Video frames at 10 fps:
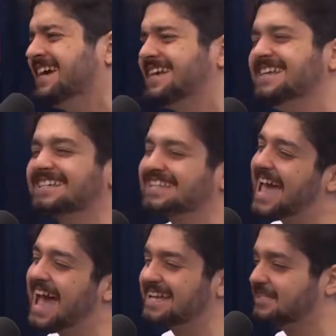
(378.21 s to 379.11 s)
e
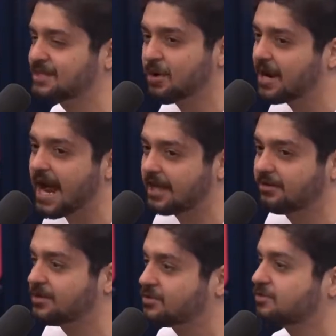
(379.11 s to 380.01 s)
esquece de Monark
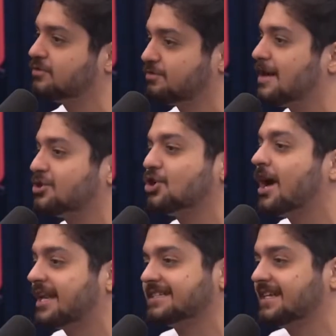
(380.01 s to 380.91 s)
durante uns, umas
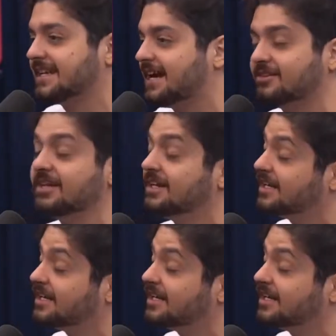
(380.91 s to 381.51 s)
horas, tá ligado? Uhum.